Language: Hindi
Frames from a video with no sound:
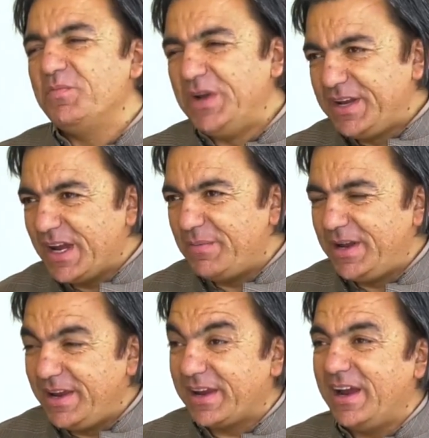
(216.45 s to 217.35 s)
मीडिया में
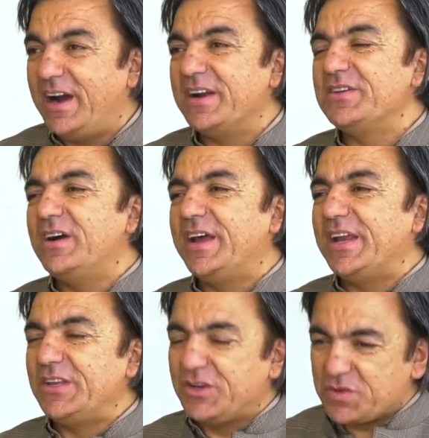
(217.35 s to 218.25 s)
लेके आने जा
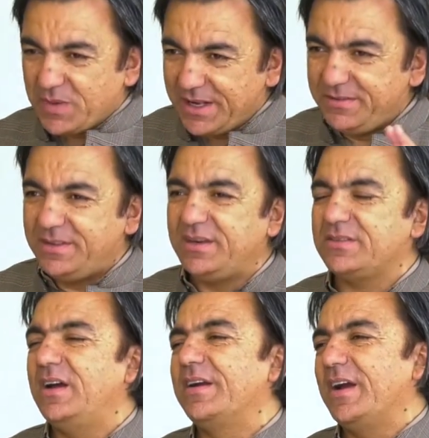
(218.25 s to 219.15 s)
रहे हैं कि शुमाली
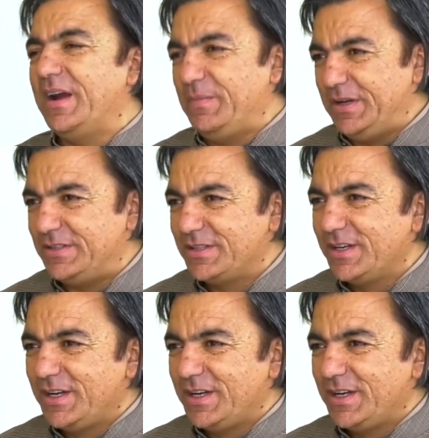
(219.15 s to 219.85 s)
वजरिस्तान का इमेज